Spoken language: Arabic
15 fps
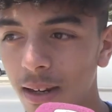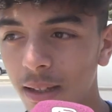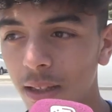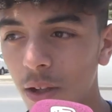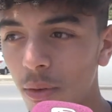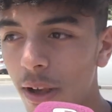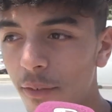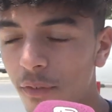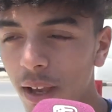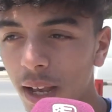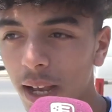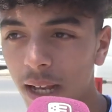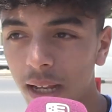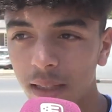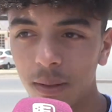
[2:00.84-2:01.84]
عطاونا
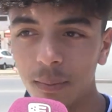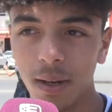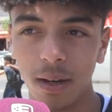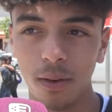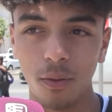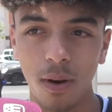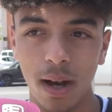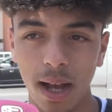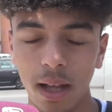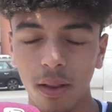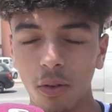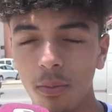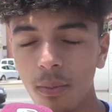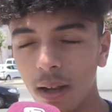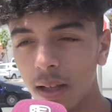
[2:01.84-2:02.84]
فيه غير تمرين
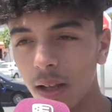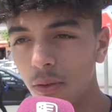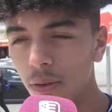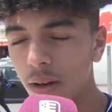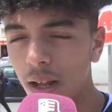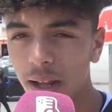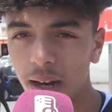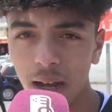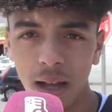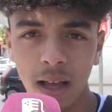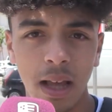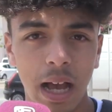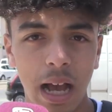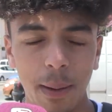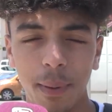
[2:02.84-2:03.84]
واحد وما قالوا لنا راه
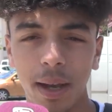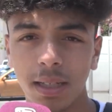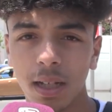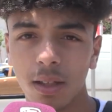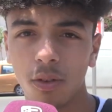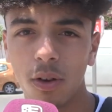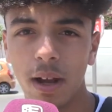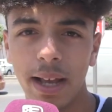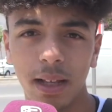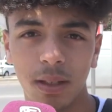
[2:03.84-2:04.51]
بقيت تحطوا